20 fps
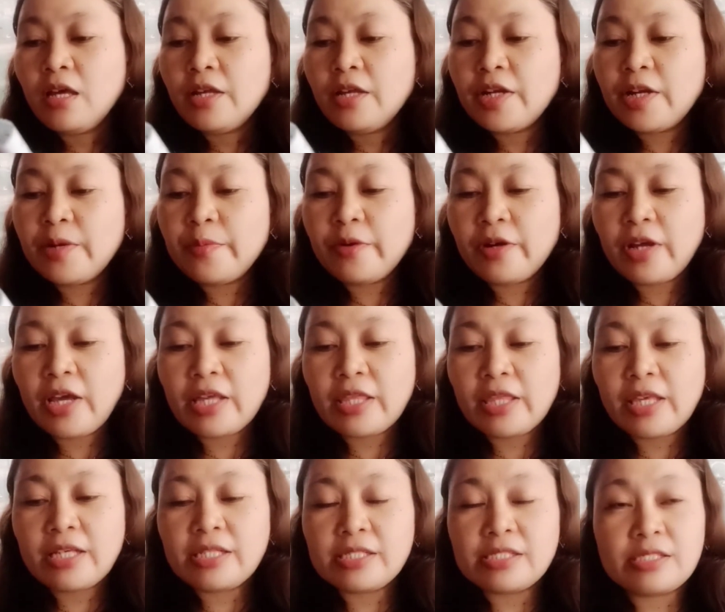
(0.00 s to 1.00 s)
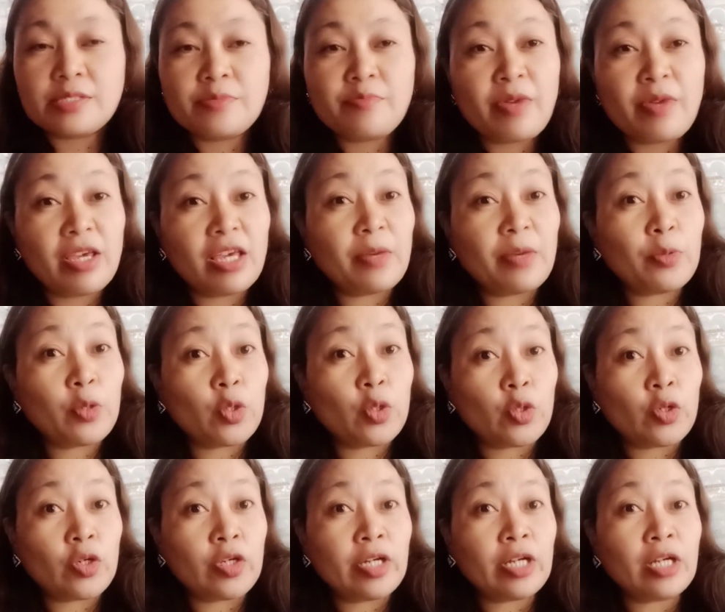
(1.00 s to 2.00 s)
number 8 is makeup
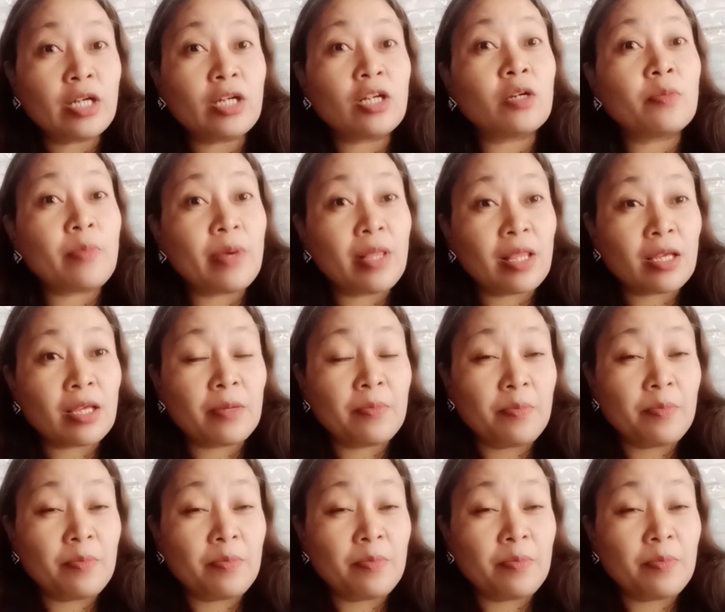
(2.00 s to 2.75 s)
tutorial or milk